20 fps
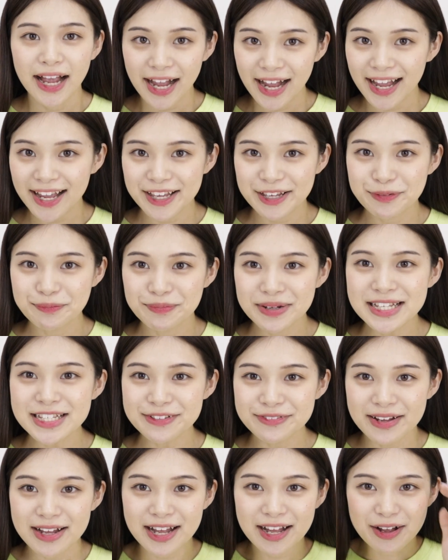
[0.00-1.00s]
はいまず
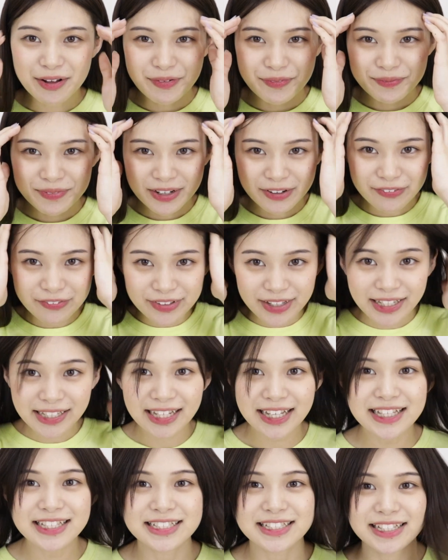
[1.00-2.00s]
は、まあ、こんな
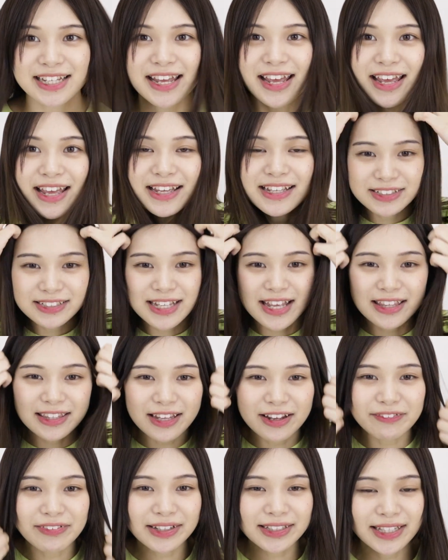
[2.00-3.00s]
感じで
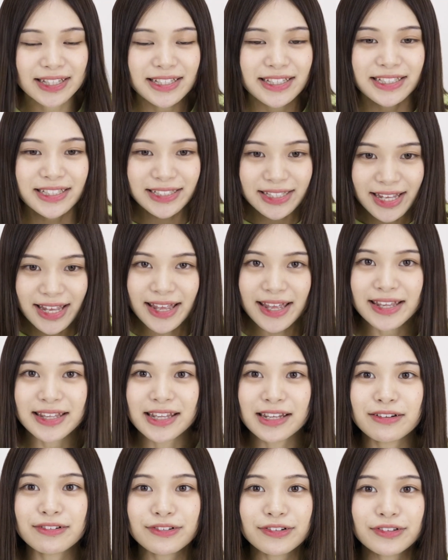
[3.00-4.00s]
センター分けにして
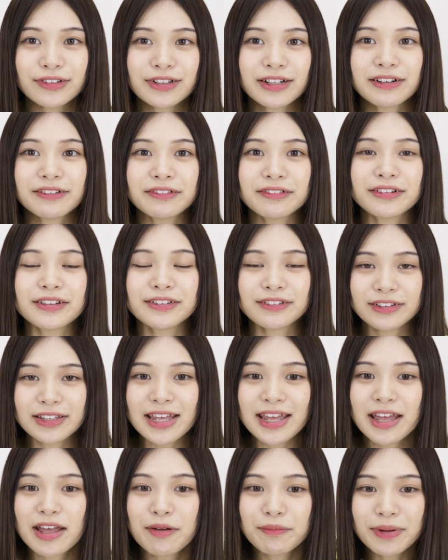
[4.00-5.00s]
寝ることが多いの
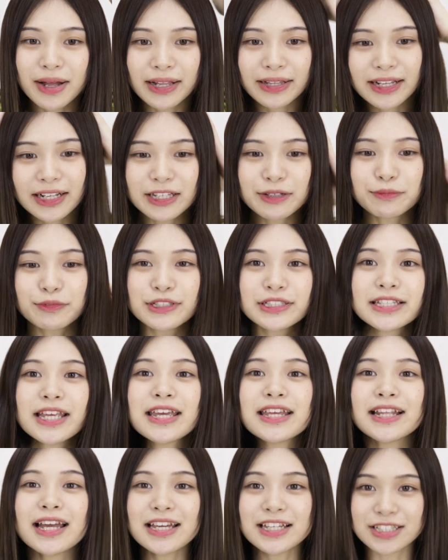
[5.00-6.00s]
で、まあ、何もして
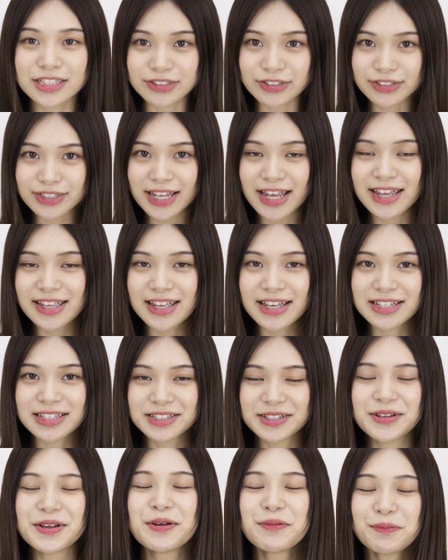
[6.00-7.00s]
いない状態で
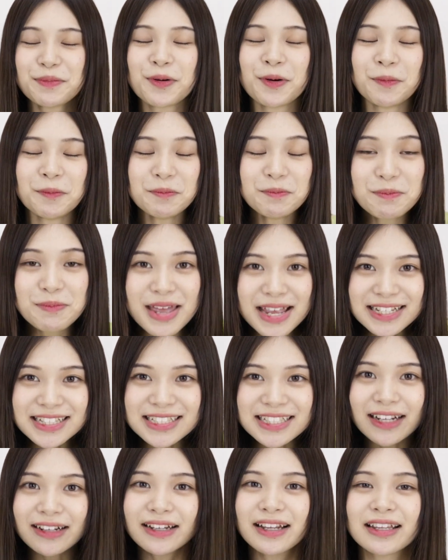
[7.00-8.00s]
すもうめっ
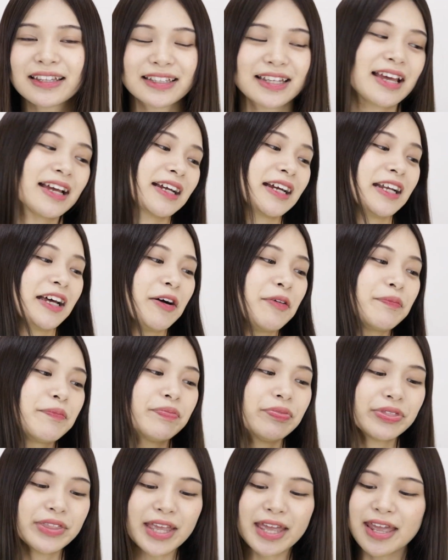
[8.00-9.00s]
ちゃ簡単やから
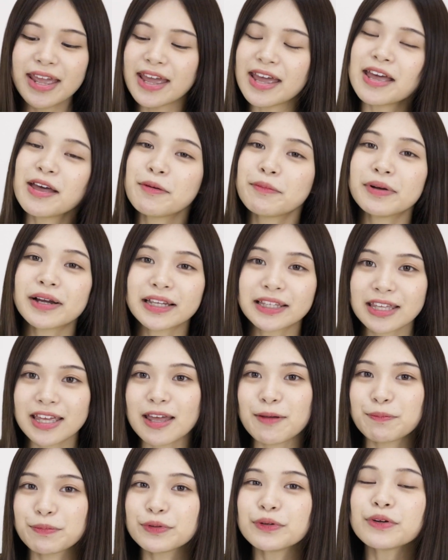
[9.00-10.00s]
で、まあ、
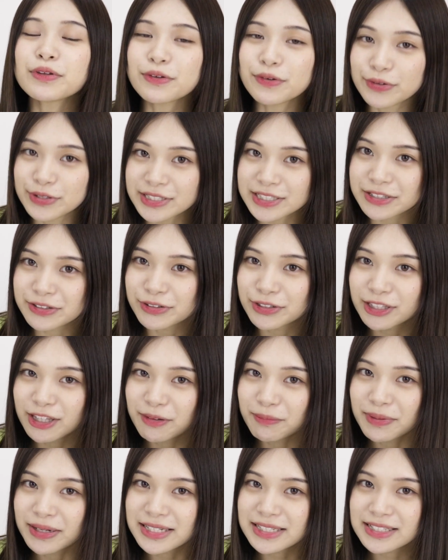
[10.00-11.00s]
ケープを用意してお
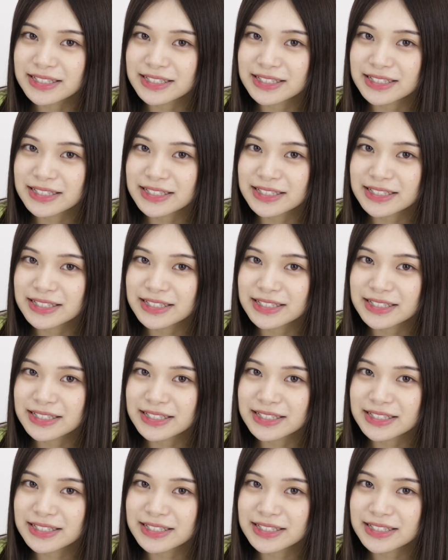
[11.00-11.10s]
きま